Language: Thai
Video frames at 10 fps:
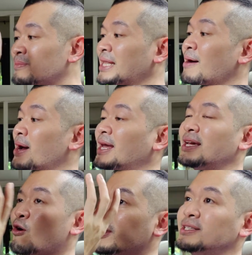มันทำให้
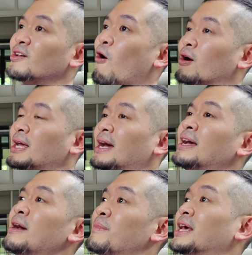ข้อที่สองเนี่ย
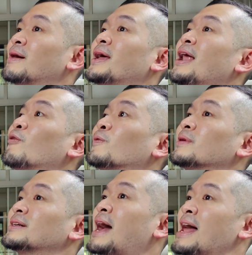มันเลยทำให้เรา
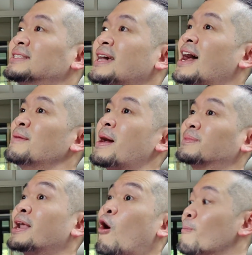การใช้แบ
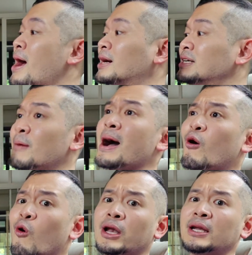บถนอมมากขึ้นแล้วบา
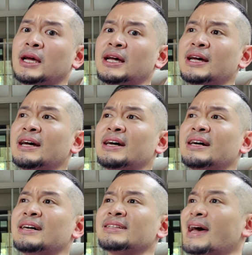งคน
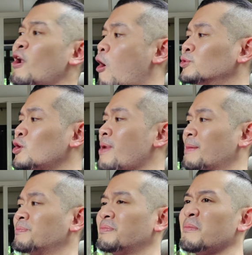ถนอมจนแบ
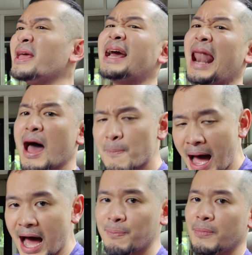บไม่กล้า
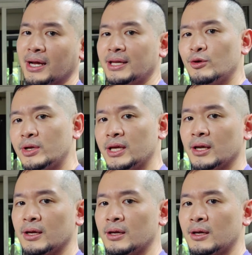พับมาคิดดูดิ
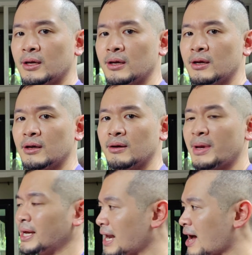
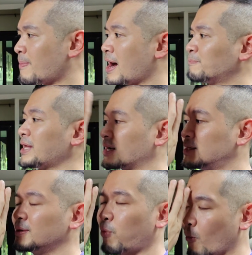ไม่กล้าพับ แต่
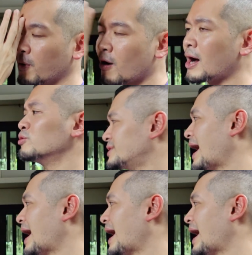คือผมก็เข้า